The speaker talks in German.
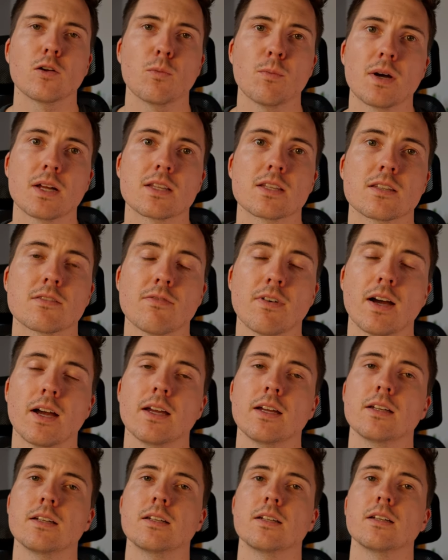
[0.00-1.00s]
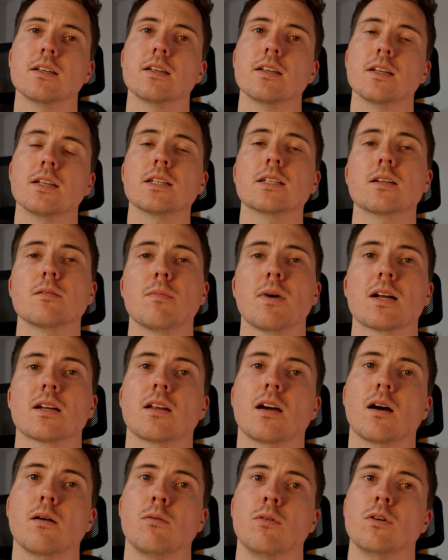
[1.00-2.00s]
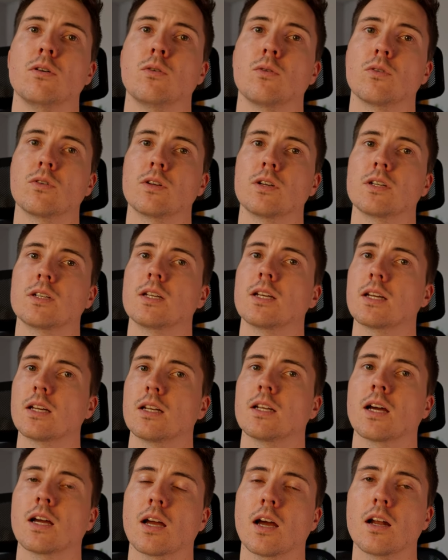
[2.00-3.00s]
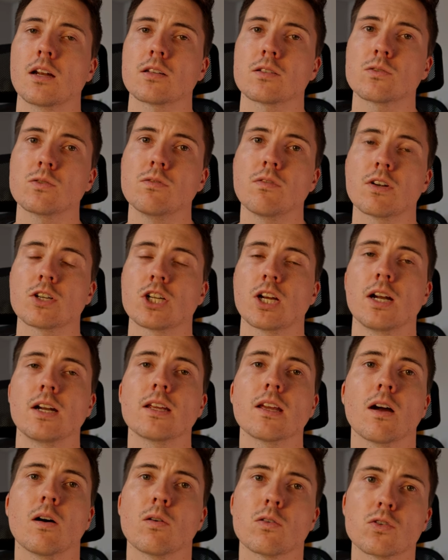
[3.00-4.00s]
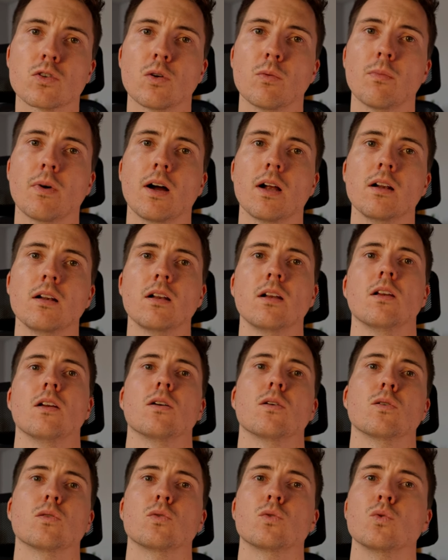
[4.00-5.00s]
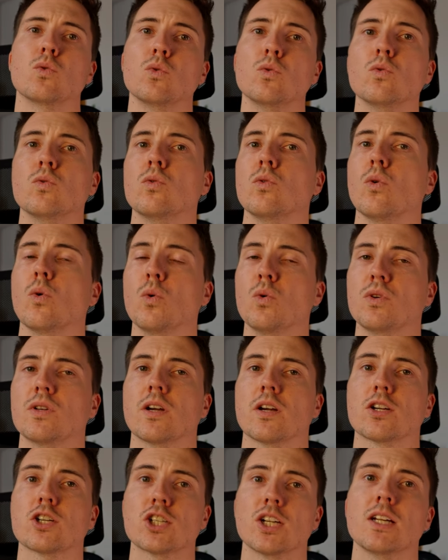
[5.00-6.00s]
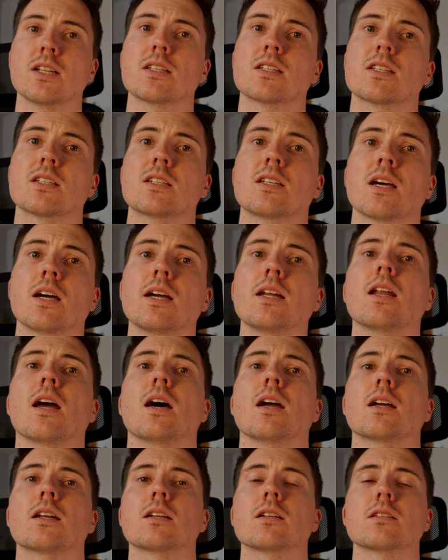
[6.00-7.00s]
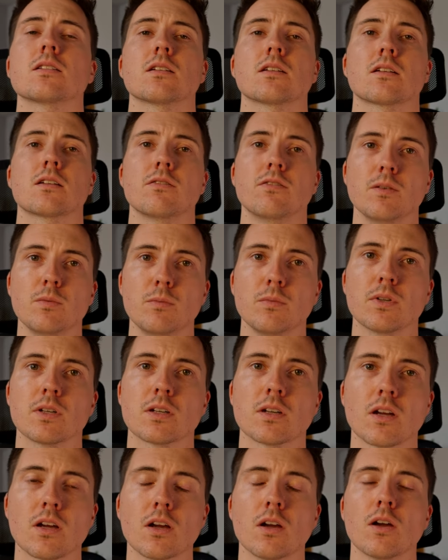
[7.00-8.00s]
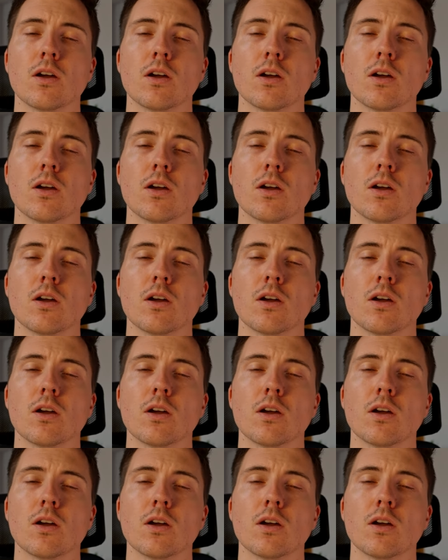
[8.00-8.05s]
Nummer zwei, den ich gemacht habe und den Gedanken hattest du wahrscheinlich auch schon mal, du unterschätzt dein eigenes Equipment.